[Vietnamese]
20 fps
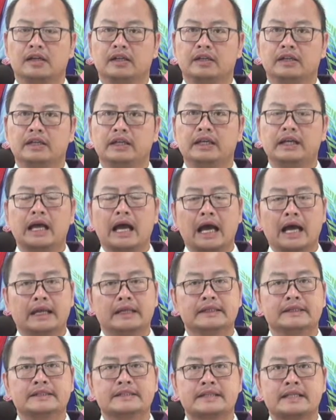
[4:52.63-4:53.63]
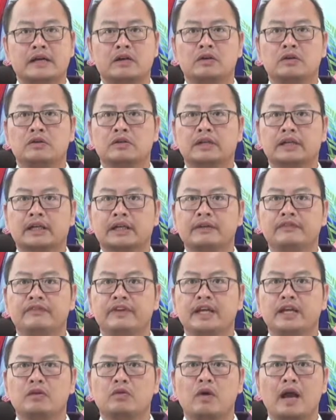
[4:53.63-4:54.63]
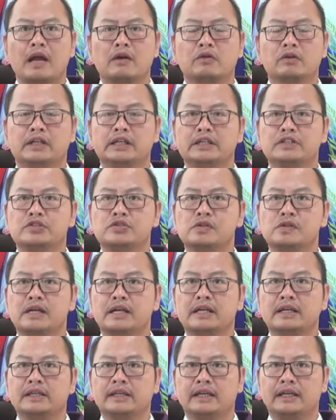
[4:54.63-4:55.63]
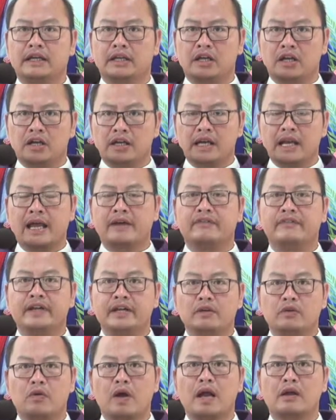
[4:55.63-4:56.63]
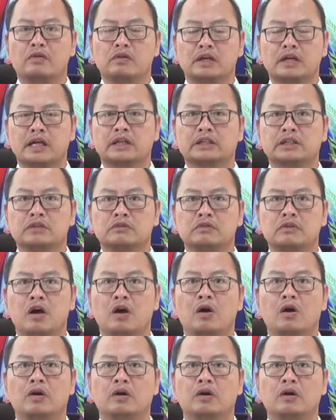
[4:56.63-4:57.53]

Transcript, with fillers: nhưng ẩn sau cái vinh quang của Thiên Chúa ấy thì nó là vinh quang của các tông đồ.